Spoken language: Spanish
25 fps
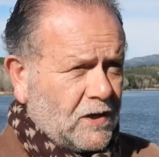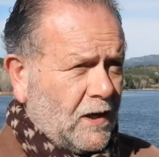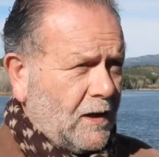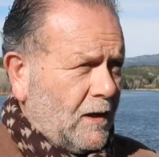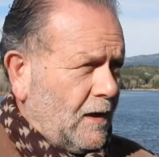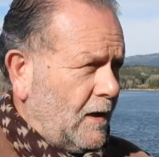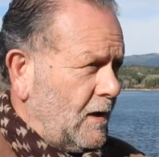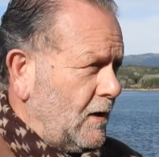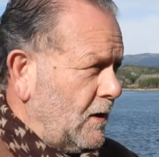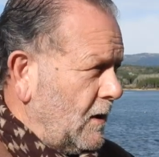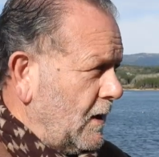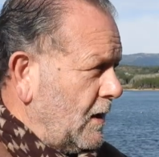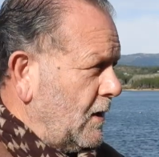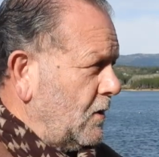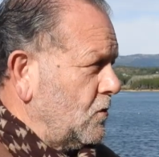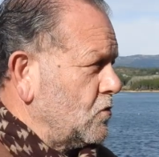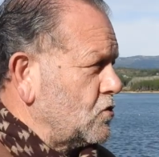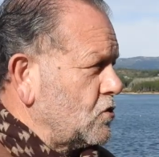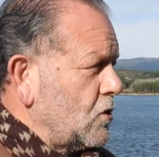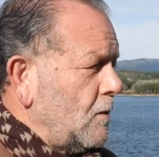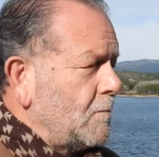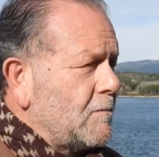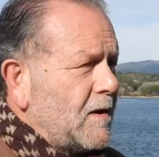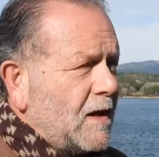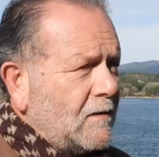o sea, el,
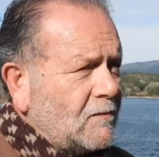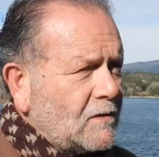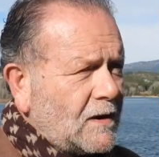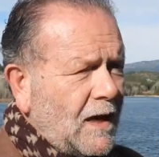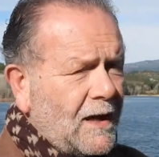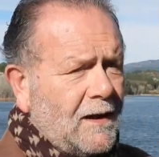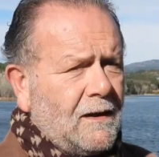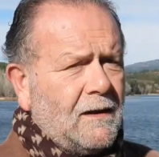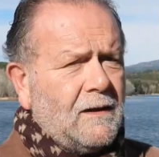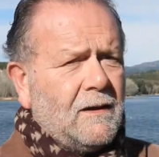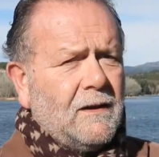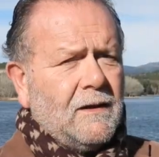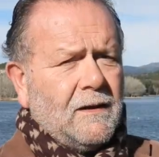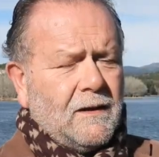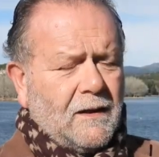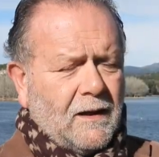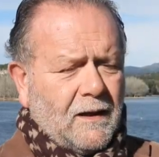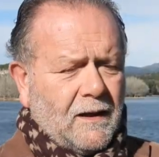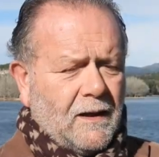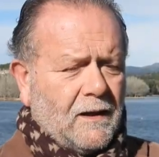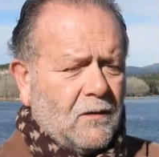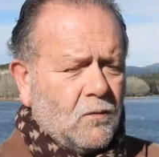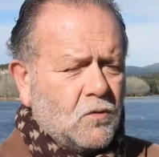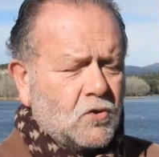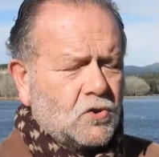uso ambiental,
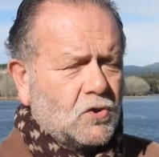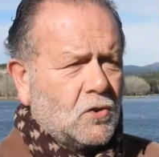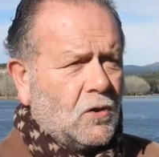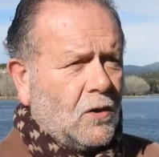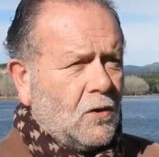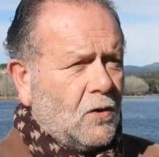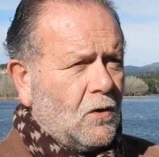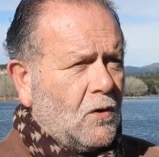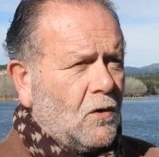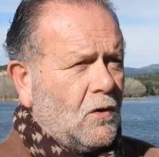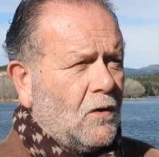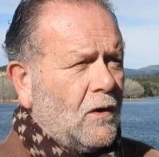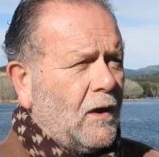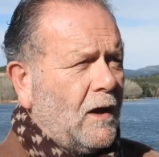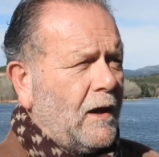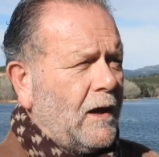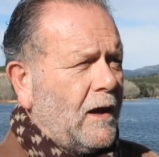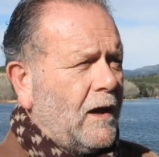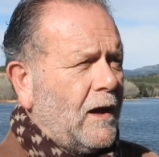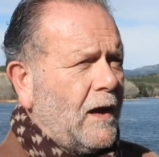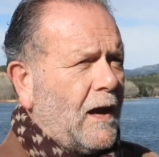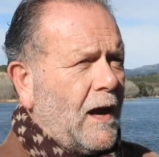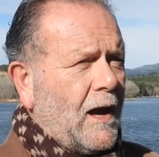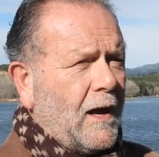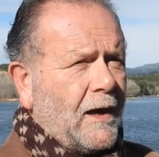el uso
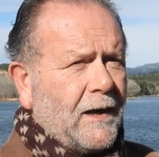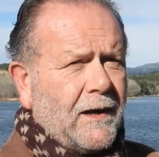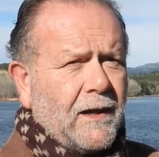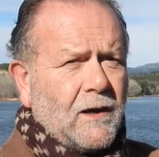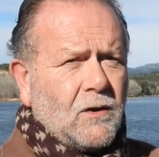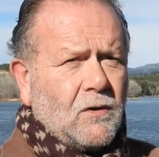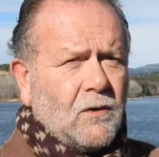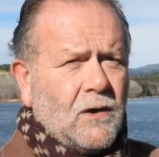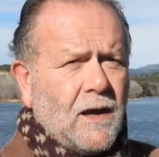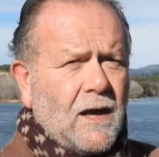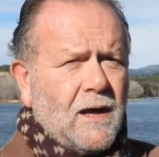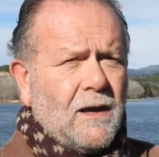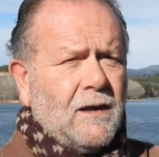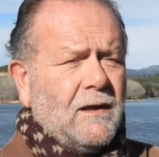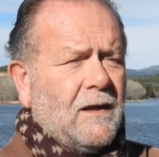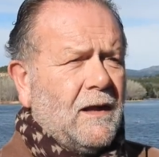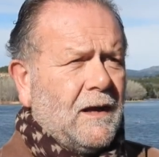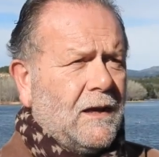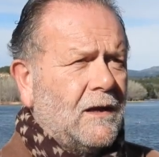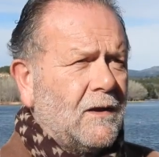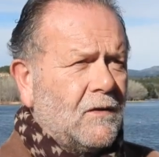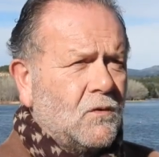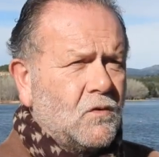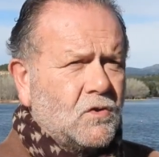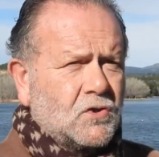eh, agrícola,
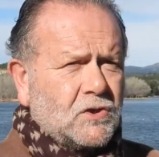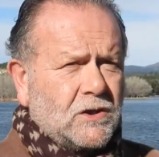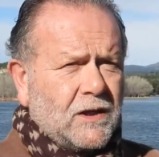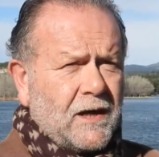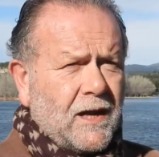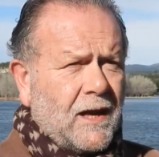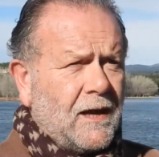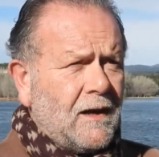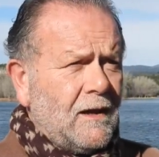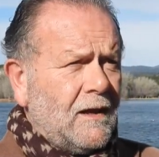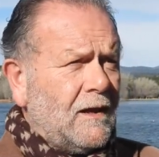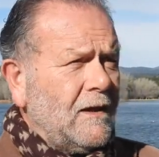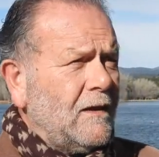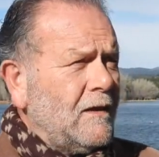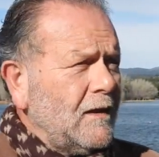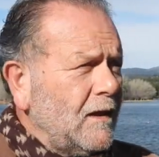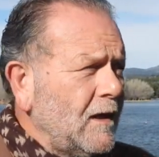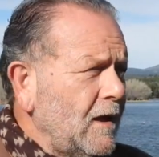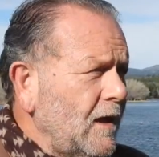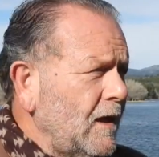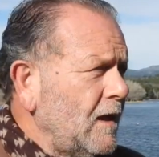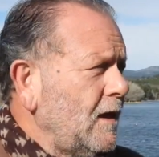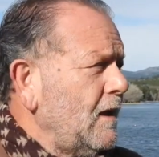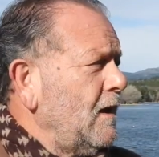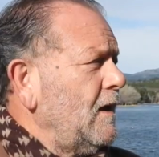el industrial
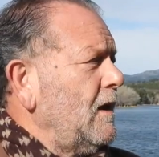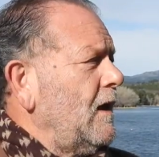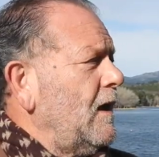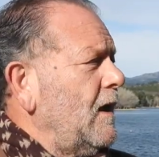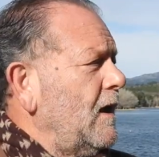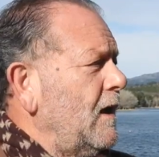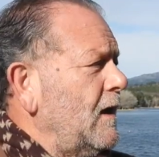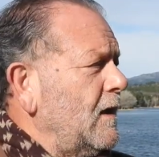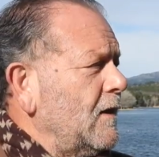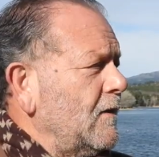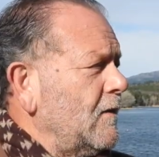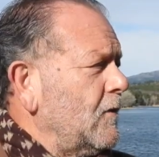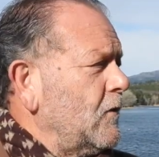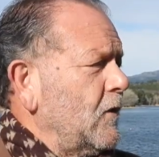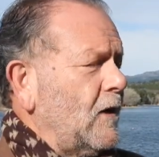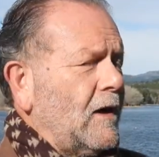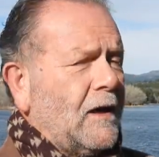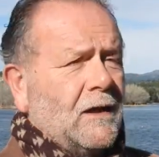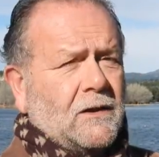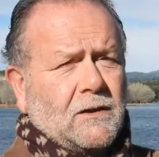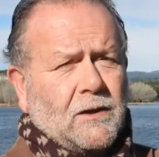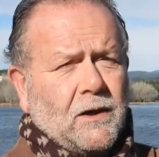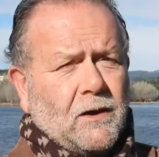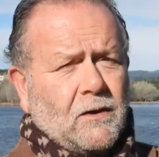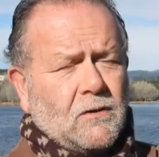y el
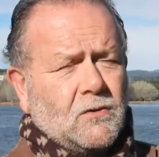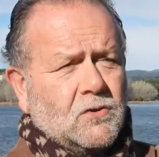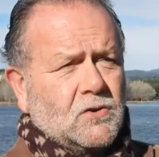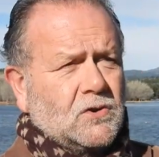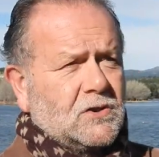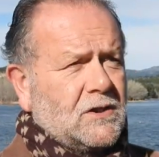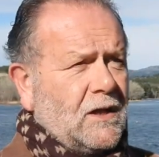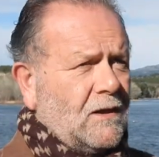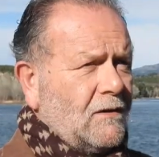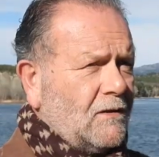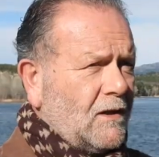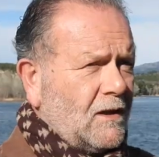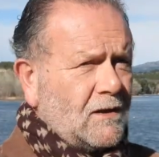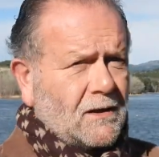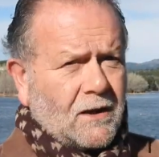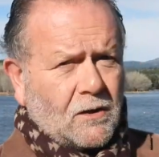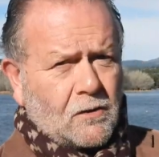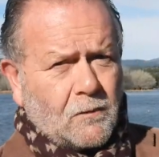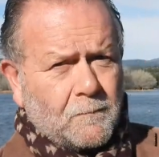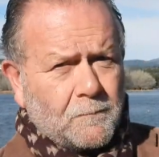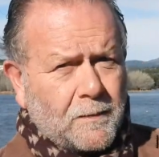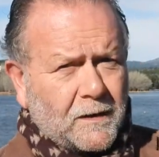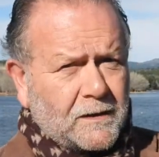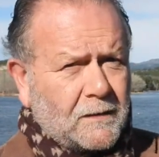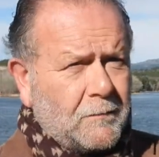hidroeléctrico. Se
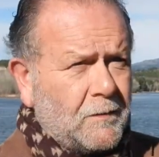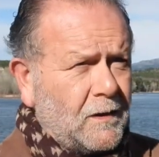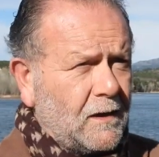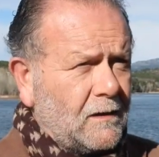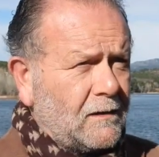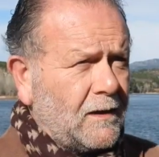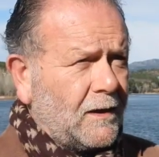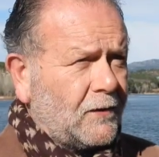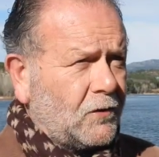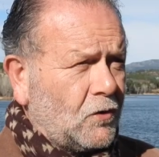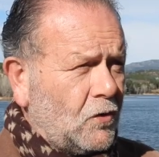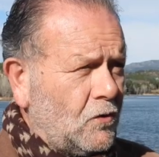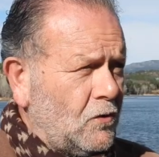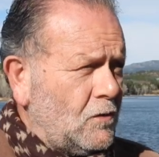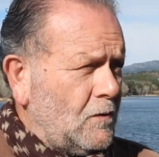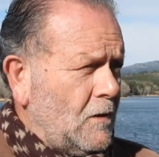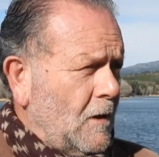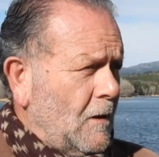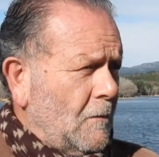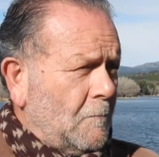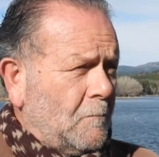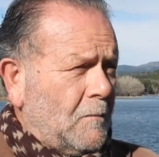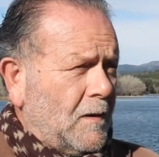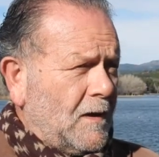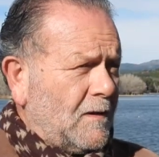intenta compatibilizar todo
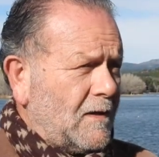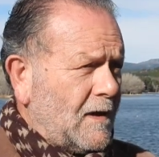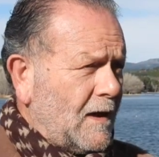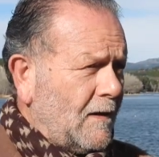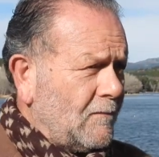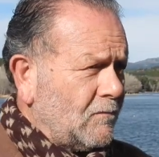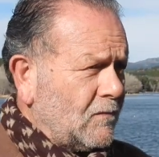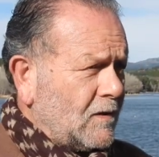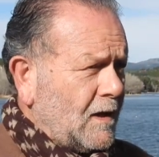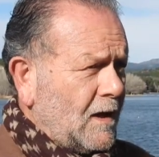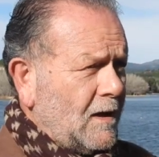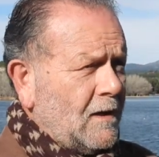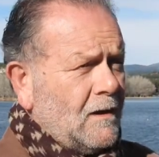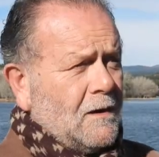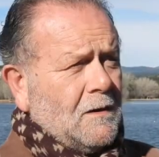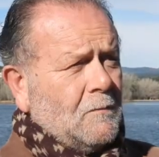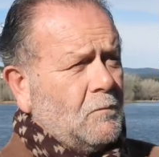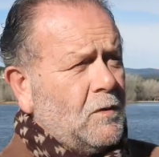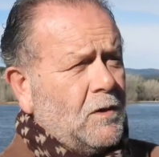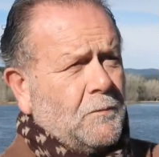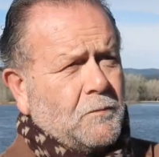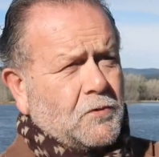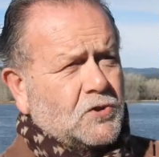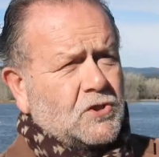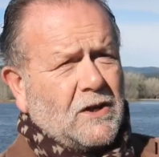mediante
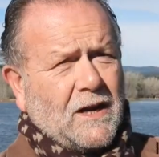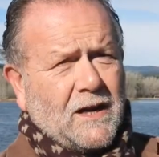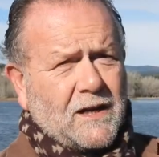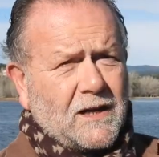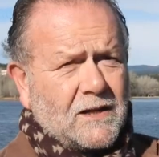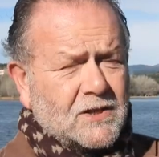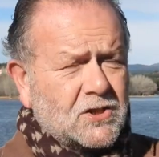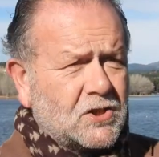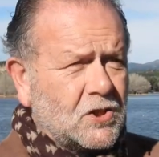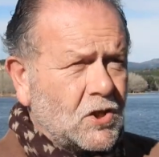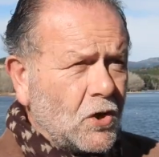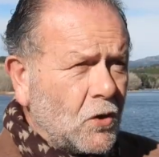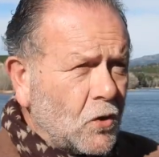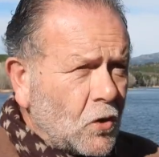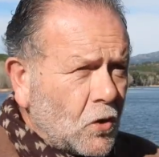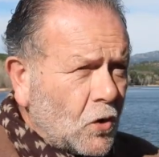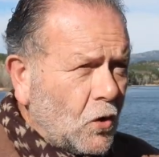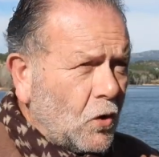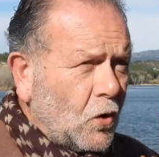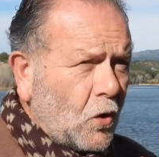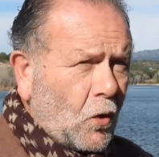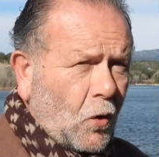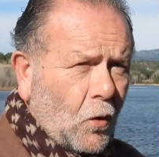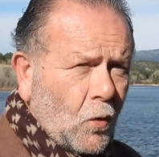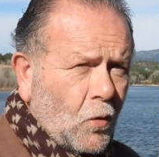bueno, pues la gestión
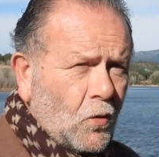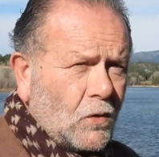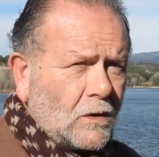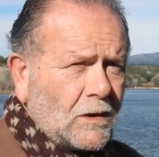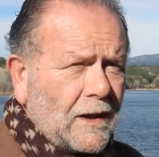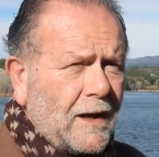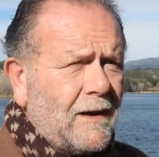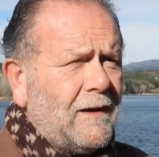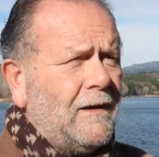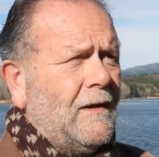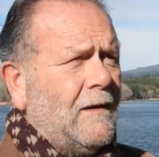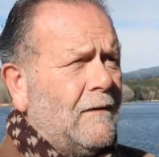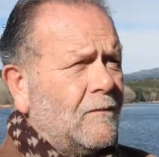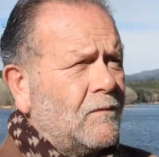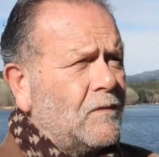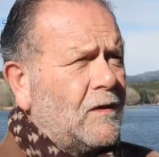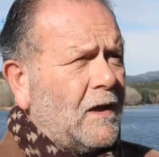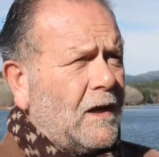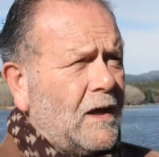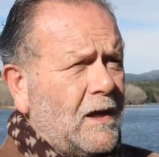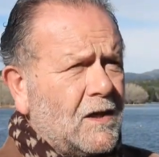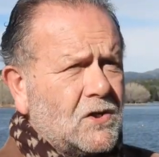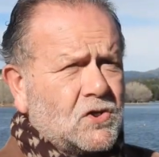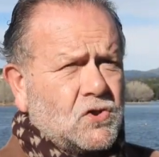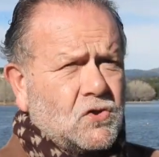conjunta
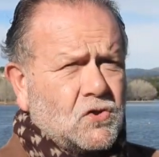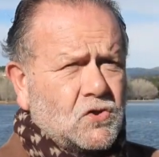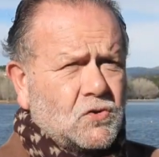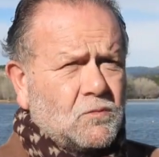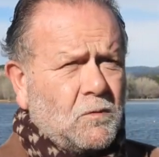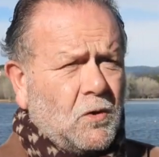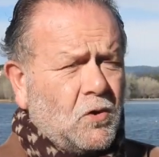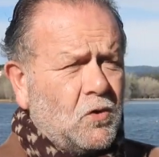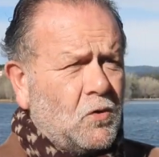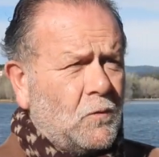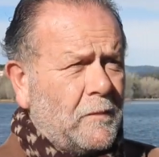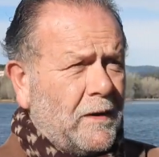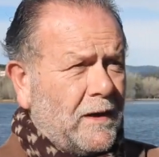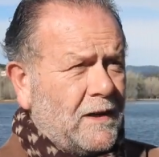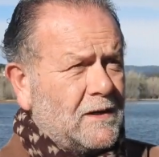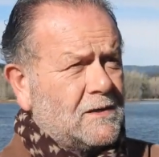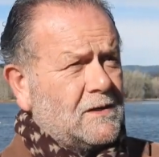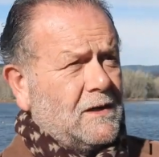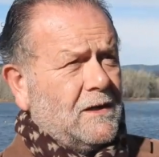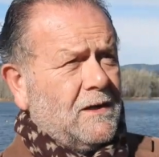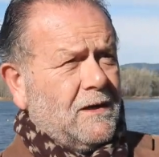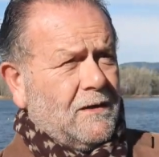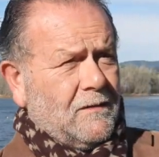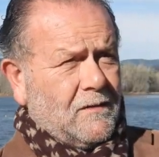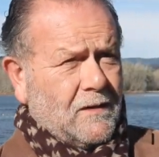de esos
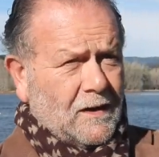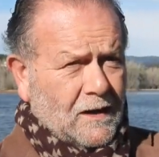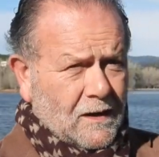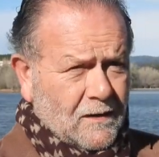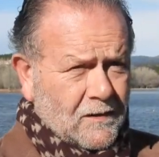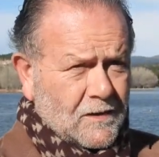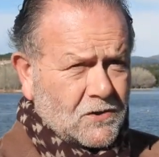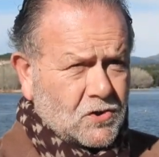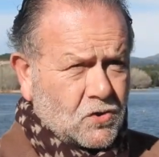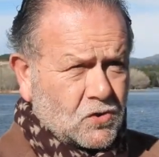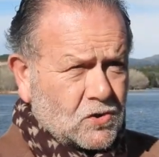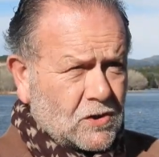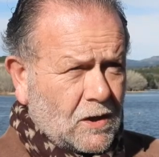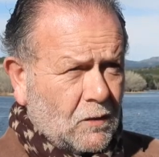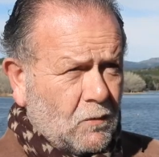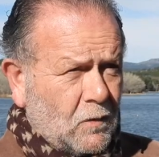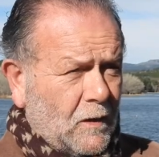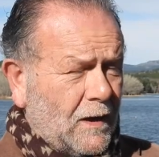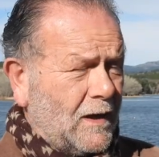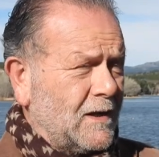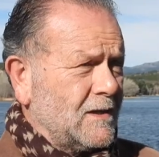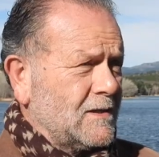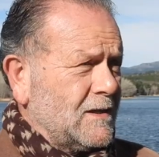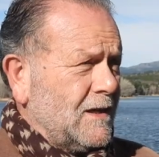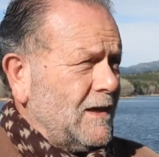volúmenes y de esos
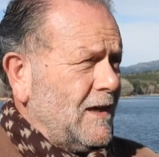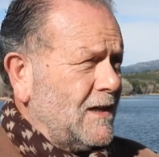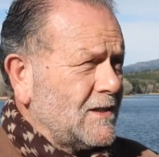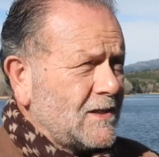caudales.